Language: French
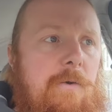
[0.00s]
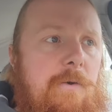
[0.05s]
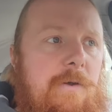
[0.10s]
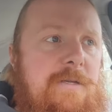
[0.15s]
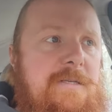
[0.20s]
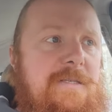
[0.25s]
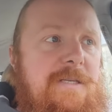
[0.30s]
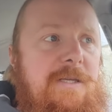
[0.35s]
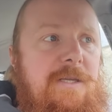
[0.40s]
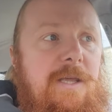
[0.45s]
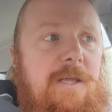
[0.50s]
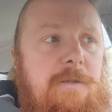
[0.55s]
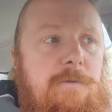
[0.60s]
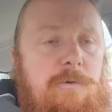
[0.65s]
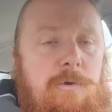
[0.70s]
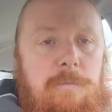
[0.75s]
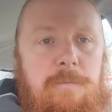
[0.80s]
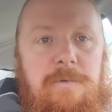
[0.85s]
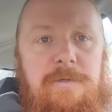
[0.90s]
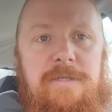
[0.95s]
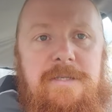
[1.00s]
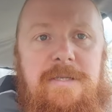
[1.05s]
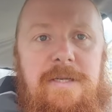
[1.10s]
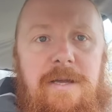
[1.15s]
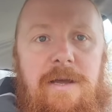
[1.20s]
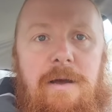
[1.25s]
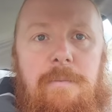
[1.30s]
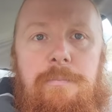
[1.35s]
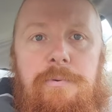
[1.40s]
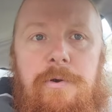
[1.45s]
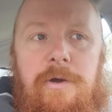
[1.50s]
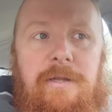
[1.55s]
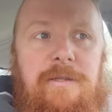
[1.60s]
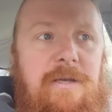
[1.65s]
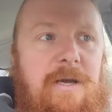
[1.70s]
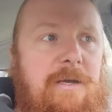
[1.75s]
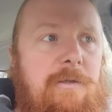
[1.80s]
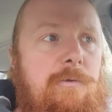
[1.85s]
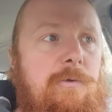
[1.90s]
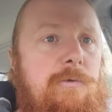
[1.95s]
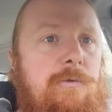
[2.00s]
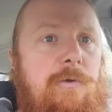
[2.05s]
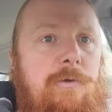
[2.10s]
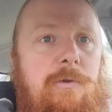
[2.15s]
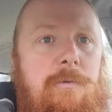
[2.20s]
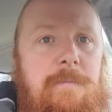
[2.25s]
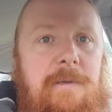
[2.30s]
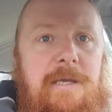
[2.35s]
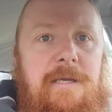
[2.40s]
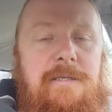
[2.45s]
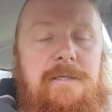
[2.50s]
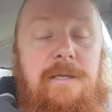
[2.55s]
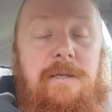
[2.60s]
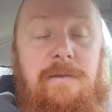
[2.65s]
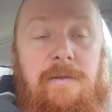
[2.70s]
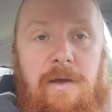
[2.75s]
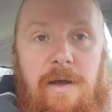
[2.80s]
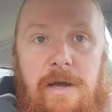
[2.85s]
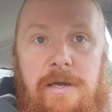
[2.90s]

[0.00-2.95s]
et essayer de commencer un peu un travail d'autonomie, etc.